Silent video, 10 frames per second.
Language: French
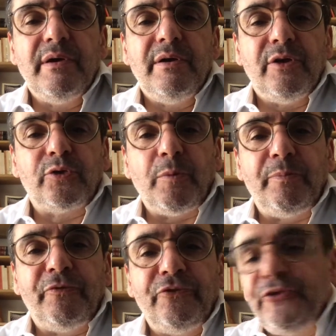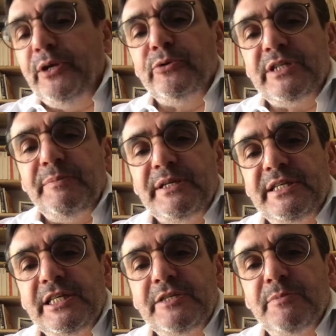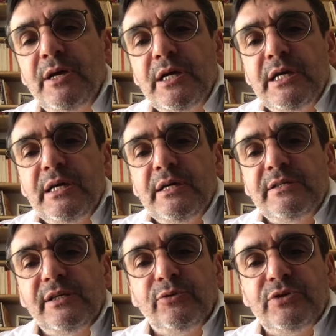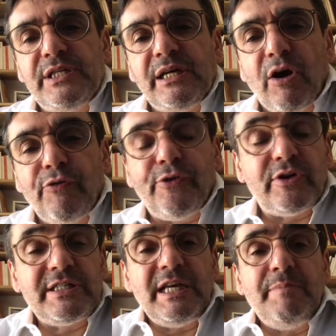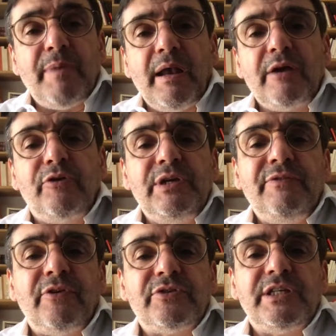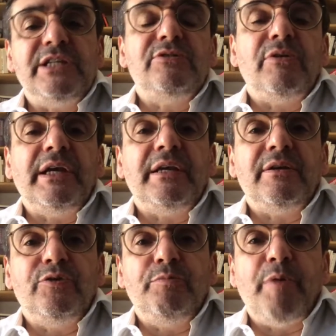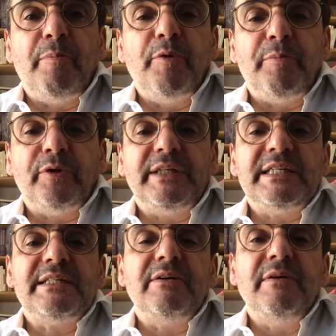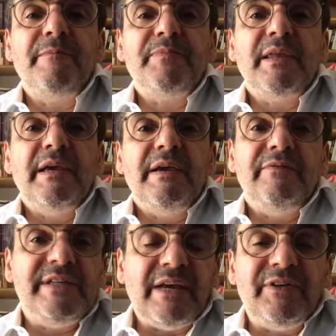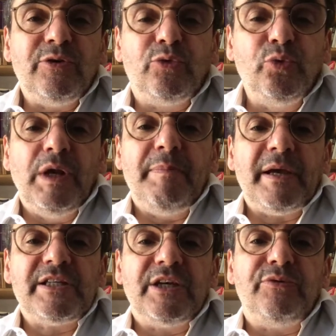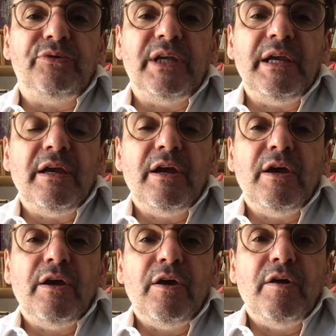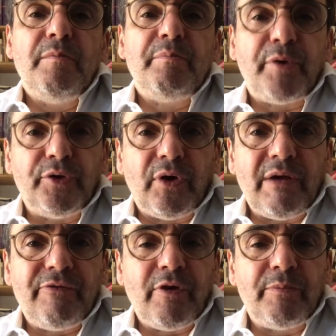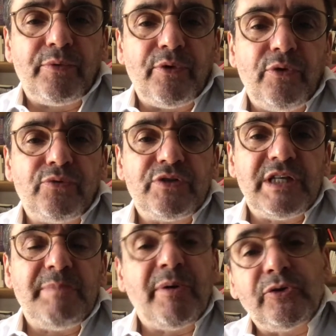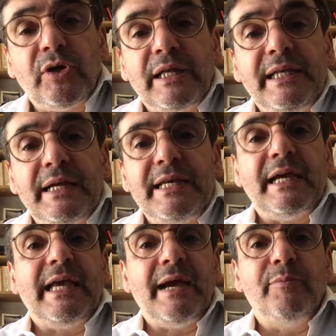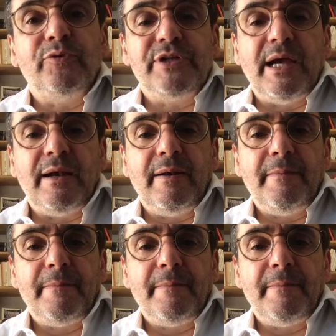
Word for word: Notre philosémitisme s'est aussi renforcé par la connivence historique du peuple protestant vis à -vis de tous les persécutés, prenant la forme que l'on sait pendant la dernière guerre mondiale.